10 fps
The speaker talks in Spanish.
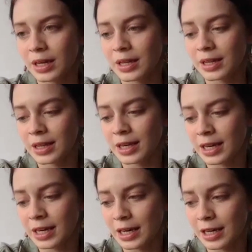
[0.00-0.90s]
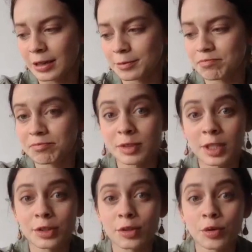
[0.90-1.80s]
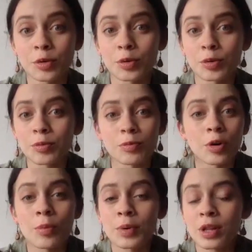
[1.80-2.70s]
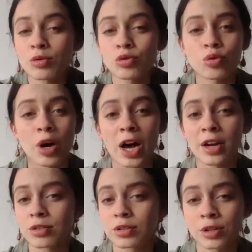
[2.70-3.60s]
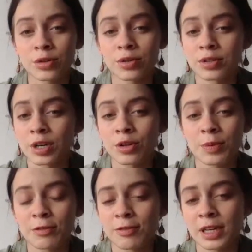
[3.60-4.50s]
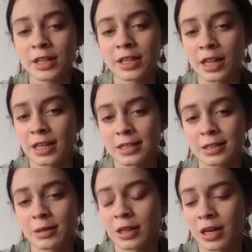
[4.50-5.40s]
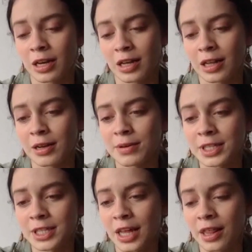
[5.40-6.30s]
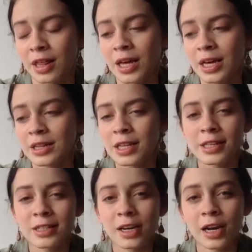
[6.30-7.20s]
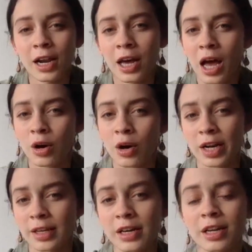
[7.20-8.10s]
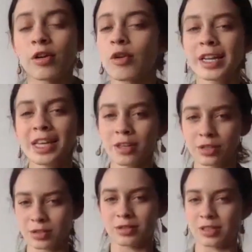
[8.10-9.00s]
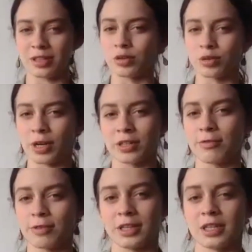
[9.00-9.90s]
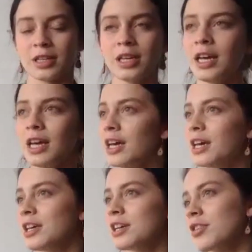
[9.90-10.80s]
de cierto nombre de usuario, cierto perfil, te das la libertad de decirle algo a alguien que no lo harías si lo tuvieras de frente. Y creo